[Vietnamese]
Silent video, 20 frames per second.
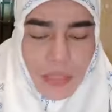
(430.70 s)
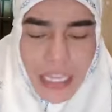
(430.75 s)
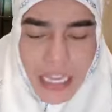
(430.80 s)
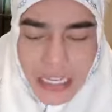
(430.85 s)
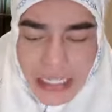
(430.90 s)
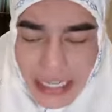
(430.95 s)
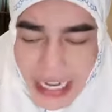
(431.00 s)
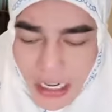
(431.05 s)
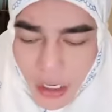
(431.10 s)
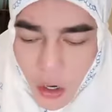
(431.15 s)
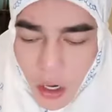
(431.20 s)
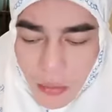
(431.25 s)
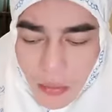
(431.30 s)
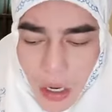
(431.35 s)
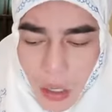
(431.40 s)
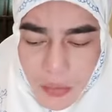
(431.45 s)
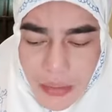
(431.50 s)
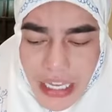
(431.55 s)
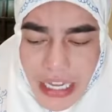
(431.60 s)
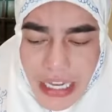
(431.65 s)
gì ra còn
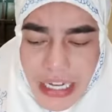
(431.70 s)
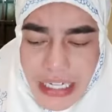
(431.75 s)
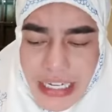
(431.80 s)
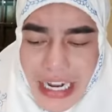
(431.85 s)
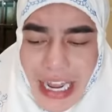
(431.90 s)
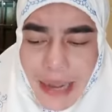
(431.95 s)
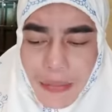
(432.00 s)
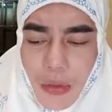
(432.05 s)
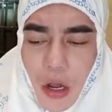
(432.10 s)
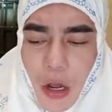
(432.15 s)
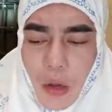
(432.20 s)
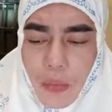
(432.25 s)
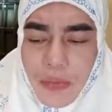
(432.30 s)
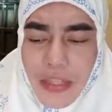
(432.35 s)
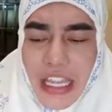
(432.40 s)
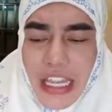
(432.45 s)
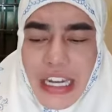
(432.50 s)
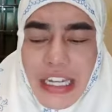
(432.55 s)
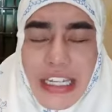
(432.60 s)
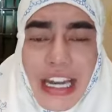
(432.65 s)
một gì ra
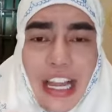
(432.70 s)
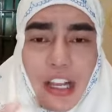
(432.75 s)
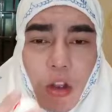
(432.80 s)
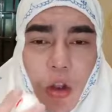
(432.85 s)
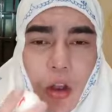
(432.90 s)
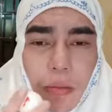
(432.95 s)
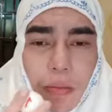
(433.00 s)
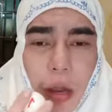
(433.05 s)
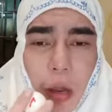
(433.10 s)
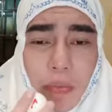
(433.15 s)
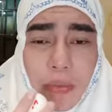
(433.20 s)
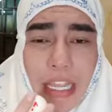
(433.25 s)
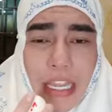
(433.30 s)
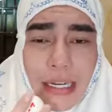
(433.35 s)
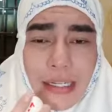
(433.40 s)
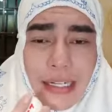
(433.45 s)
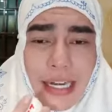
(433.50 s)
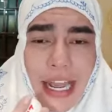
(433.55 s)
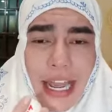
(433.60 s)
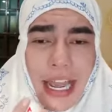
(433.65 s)
một gì ra còn một
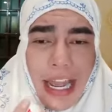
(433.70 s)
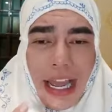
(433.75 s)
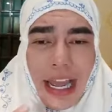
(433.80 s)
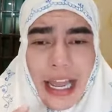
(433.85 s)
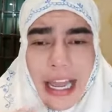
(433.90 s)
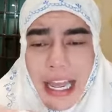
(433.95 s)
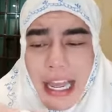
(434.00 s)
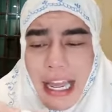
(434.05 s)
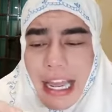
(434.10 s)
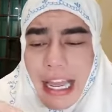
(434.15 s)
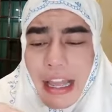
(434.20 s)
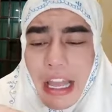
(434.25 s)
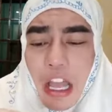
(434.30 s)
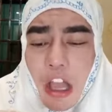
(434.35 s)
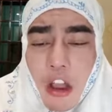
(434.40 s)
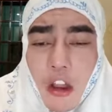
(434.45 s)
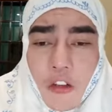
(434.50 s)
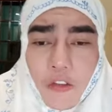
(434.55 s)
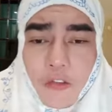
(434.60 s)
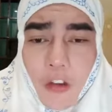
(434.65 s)
gì ra
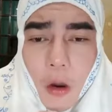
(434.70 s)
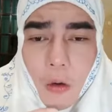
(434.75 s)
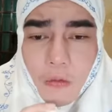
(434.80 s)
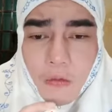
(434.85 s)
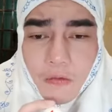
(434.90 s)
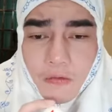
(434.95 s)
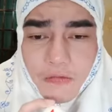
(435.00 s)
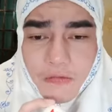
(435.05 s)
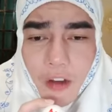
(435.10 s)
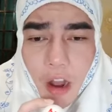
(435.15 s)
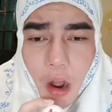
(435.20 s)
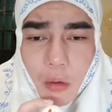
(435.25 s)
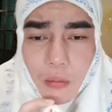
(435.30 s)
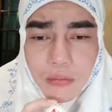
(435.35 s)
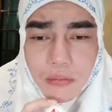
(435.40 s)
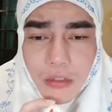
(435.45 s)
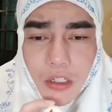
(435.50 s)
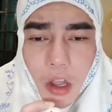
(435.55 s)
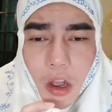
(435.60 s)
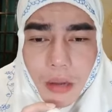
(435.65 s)
phụng
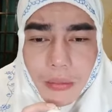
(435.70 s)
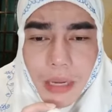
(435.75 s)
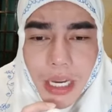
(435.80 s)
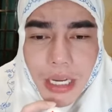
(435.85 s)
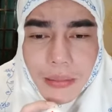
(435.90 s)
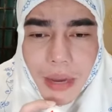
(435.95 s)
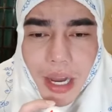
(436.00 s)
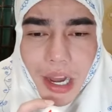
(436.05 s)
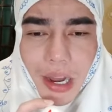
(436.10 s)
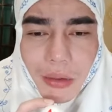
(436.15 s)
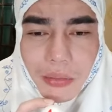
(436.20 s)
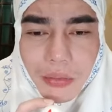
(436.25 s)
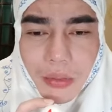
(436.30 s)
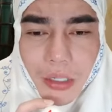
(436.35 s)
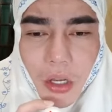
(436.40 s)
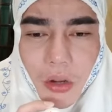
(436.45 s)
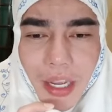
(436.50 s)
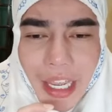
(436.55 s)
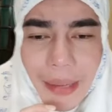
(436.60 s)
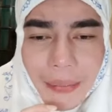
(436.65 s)
phụng con 11
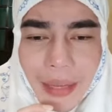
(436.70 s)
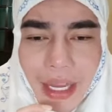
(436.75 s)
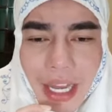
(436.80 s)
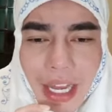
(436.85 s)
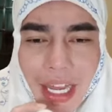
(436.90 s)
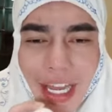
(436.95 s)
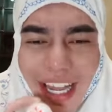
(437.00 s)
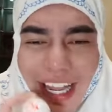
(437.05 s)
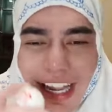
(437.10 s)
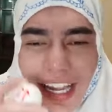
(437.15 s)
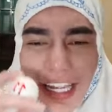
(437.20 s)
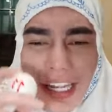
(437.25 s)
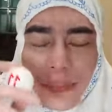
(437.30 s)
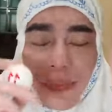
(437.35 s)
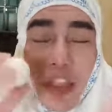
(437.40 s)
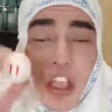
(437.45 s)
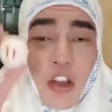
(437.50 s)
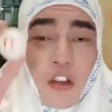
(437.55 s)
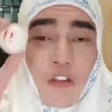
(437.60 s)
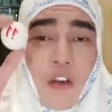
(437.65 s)
luôn em ơi
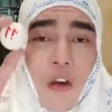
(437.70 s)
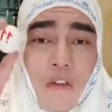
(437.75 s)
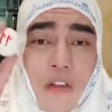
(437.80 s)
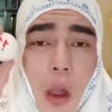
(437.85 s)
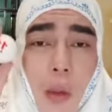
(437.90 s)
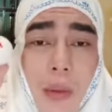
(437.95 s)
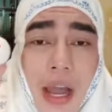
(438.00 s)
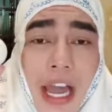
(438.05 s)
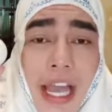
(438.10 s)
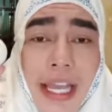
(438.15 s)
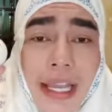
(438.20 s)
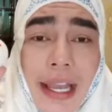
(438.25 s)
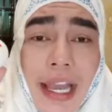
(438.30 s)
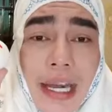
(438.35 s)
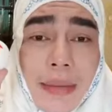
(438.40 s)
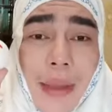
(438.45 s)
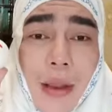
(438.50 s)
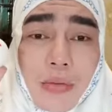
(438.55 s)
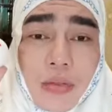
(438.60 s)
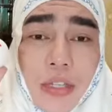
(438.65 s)
phụng phụng ơi
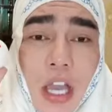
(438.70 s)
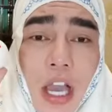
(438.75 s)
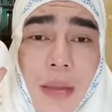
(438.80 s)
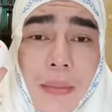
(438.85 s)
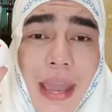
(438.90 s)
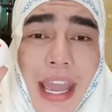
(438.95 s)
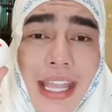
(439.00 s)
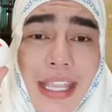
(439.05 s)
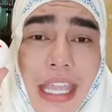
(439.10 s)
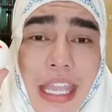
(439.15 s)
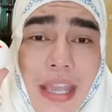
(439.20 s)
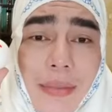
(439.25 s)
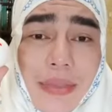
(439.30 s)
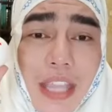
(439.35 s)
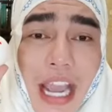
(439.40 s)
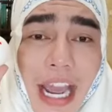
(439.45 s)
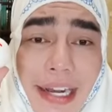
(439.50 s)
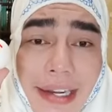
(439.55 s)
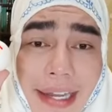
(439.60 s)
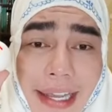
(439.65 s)
anh bóc cho con bé gì giùm
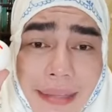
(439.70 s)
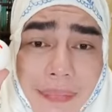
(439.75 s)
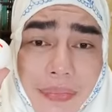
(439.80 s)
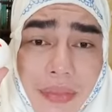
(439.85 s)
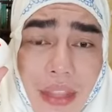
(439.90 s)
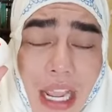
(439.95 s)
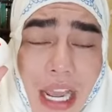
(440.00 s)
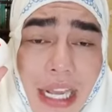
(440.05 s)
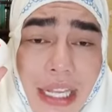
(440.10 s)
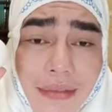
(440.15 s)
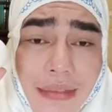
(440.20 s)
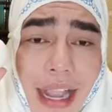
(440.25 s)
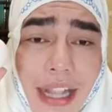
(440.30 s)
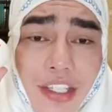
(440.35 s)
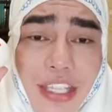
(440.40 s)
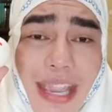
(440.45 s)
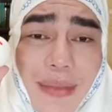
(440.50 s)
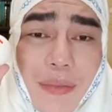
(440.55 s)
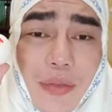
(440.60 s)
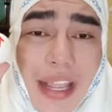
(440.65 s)
cho anh đó rồi tặng
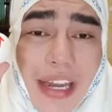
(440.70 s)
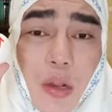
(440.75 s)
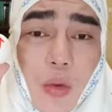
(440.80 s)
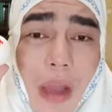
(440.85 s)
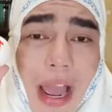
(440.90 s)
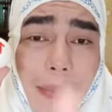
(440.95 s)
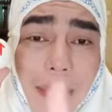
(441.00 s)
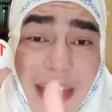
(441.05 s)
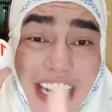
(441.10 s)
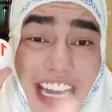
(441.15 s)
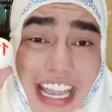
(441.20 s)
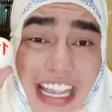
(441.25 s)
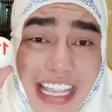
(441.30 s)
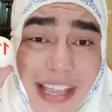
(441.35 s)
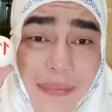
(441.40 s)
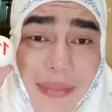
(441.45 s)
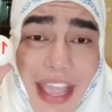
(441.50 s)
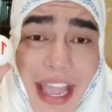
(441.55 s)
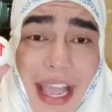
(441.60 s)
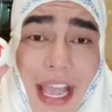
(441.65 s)
cho em chai nước hoa mini
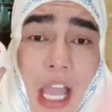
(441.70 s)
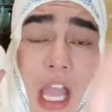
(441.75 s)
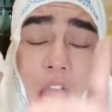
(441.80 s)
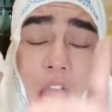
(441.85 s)
em nha